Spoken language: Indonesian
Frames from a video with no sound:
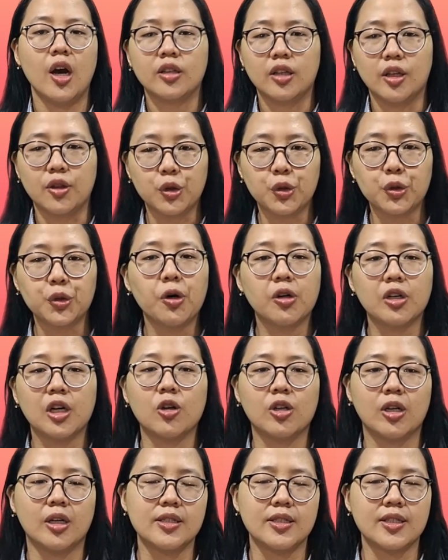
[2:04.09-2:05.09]
Tentu
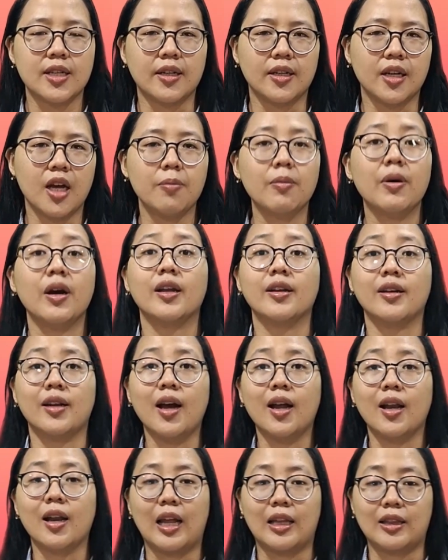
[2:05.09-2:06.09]
orang-orang di sana
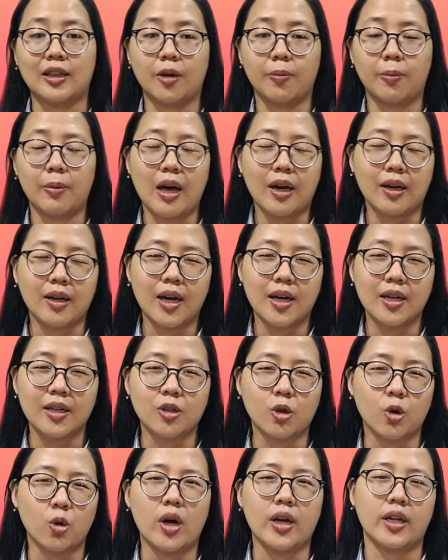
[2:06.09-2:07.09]
mengenal latar
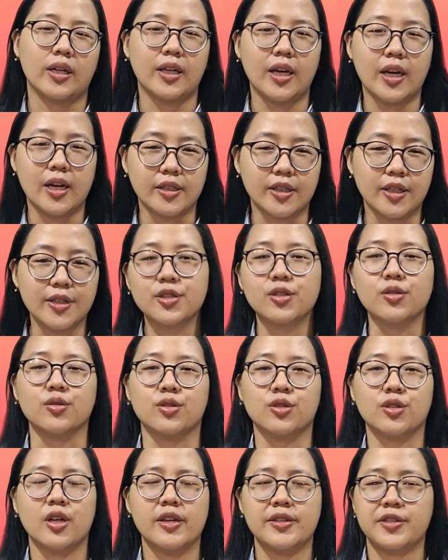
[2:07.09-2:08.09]
belakang keluarga
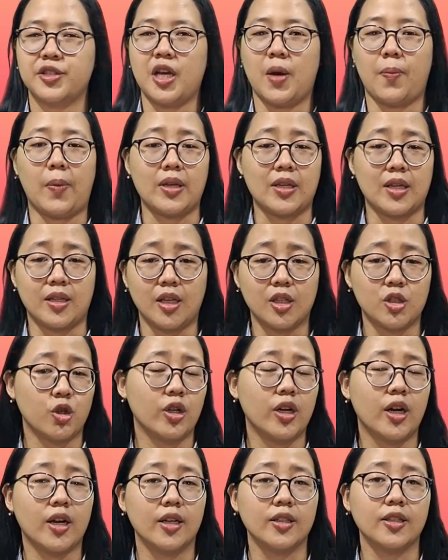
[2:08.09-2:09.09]
Yesus, siapa saja
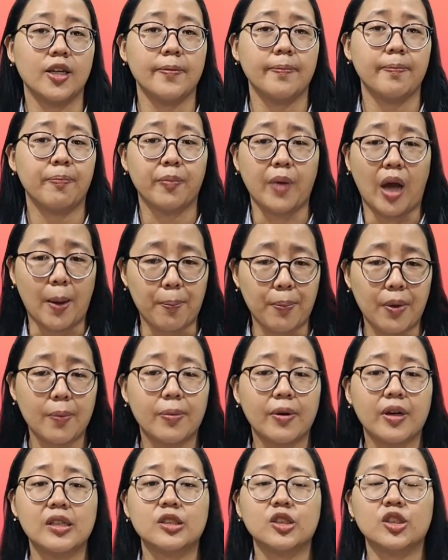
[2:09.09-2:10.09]
saudaranya,
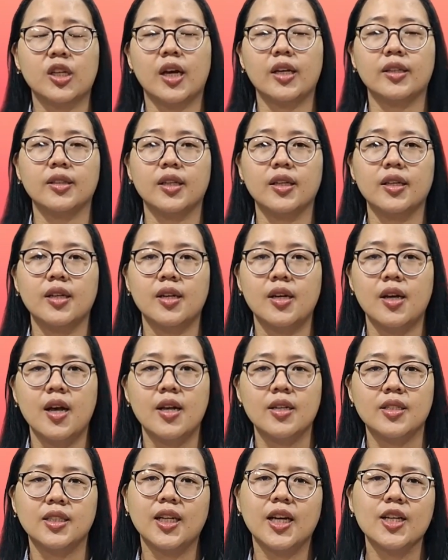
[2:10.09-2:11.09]
apa pekerjaannya,
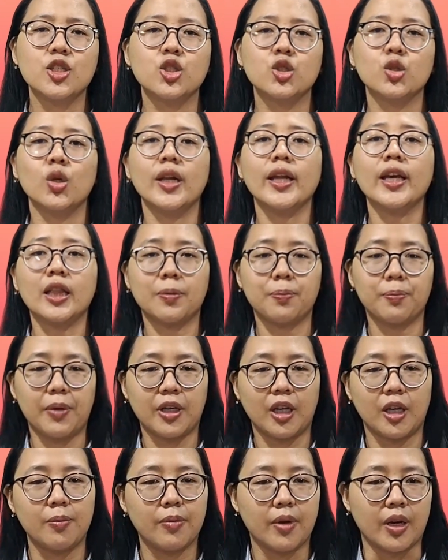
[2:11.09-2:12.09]
sehingga sulit
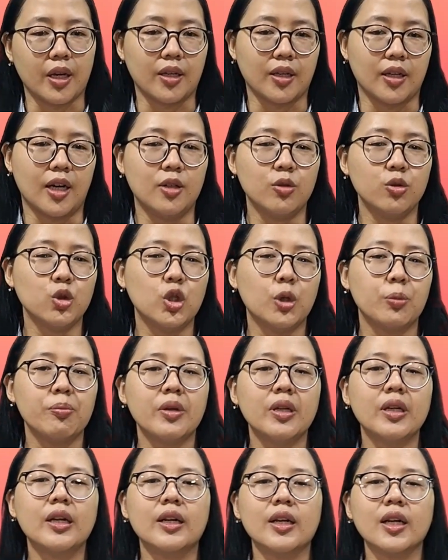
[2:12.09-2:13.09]
bagi mereka untuk
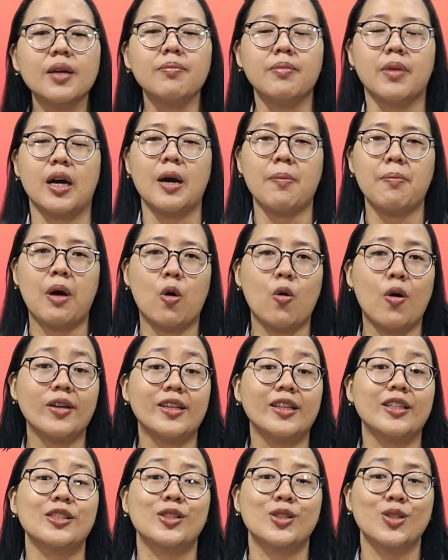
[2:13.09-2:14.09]
menerima
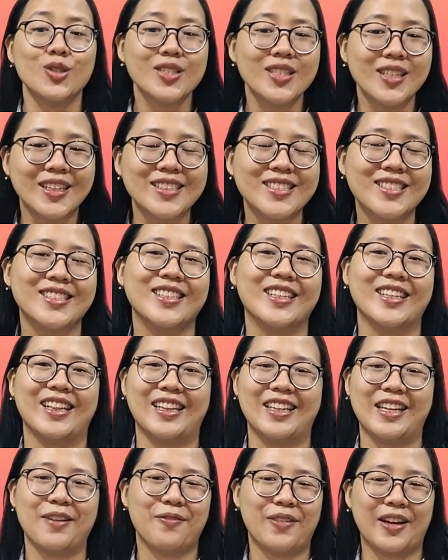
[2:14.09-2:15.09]
bahwa Yesus
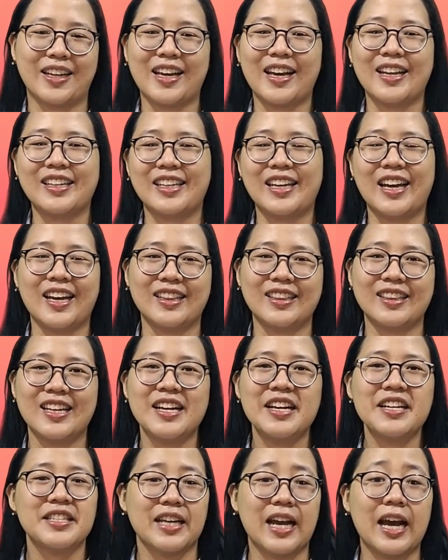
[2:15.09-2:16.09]
kecil yang mereka lihat
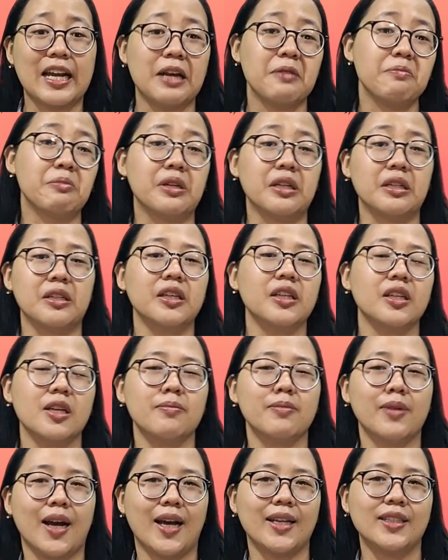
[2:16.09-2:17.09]
sekarang
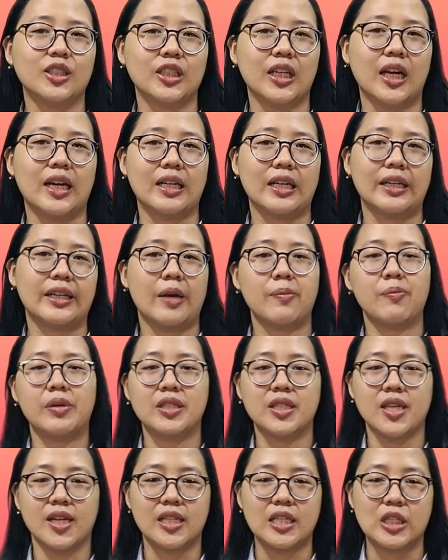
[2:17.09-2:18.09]
berdiri mengajar dan
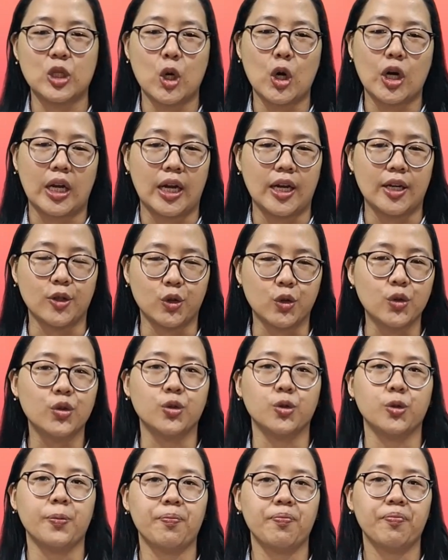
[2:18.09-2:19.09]
menjadi seorang
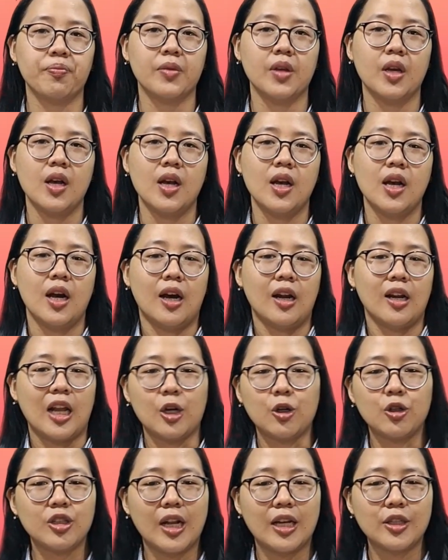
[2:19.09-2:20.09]
guru.
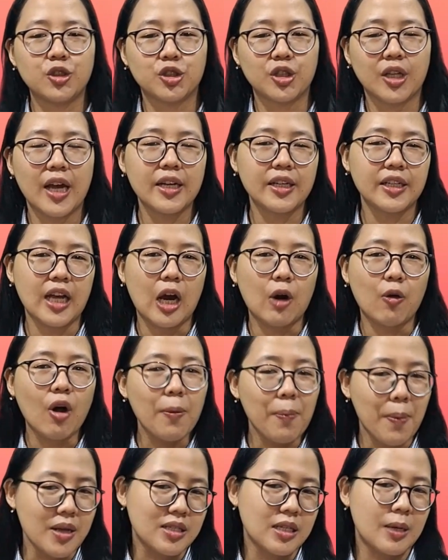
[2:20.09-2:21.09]
Lalu dilanjutkan di
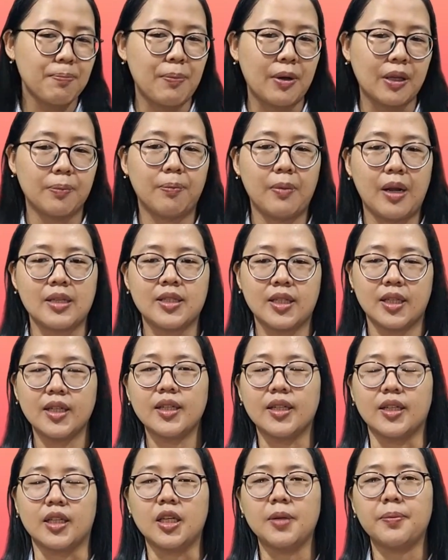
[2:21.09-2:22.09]
awal pasal 14
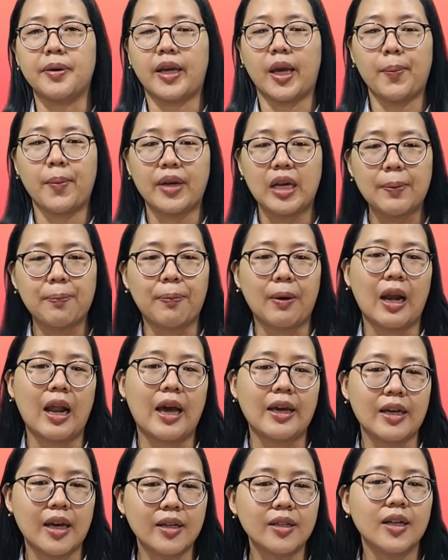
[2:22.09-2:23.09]
ini bagaimana
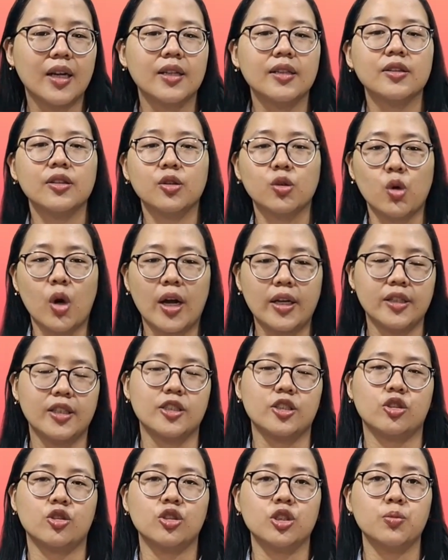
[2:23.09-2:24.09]
pelayanan
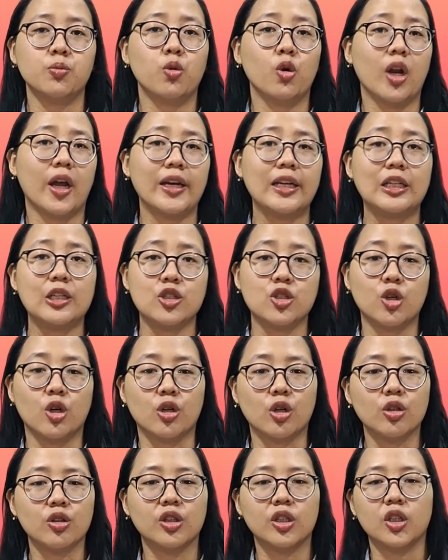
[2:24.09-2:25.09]
Tuhan Yesus mulai
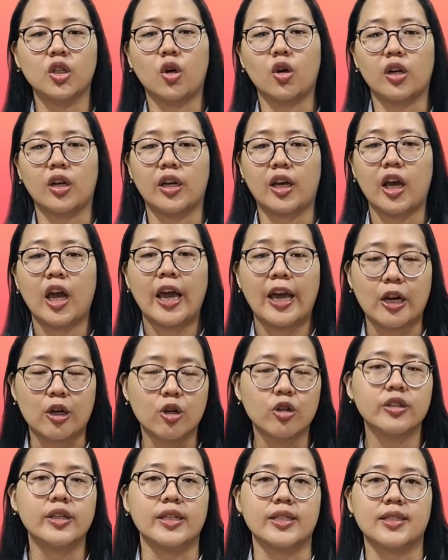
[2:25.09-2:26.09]
disoroti oleh
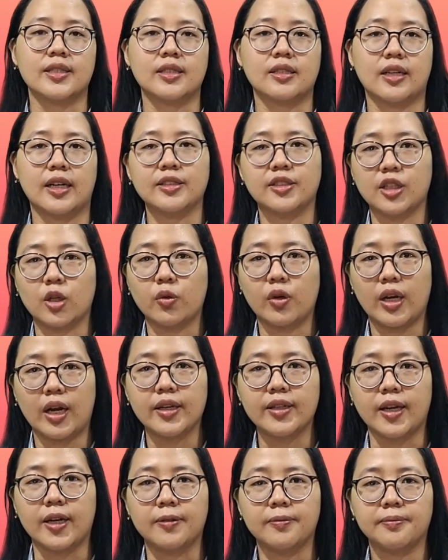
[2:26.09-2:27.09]
Herodes, raja
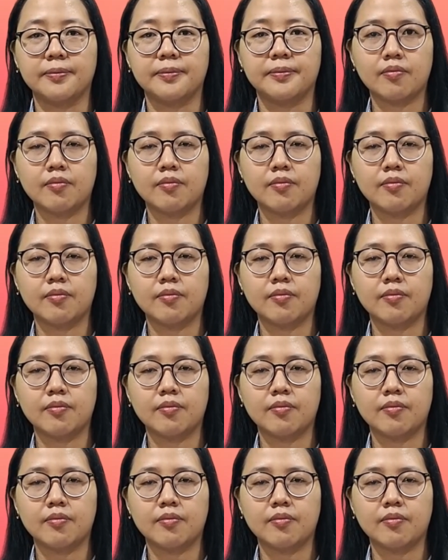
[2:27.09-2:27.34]
wilayah.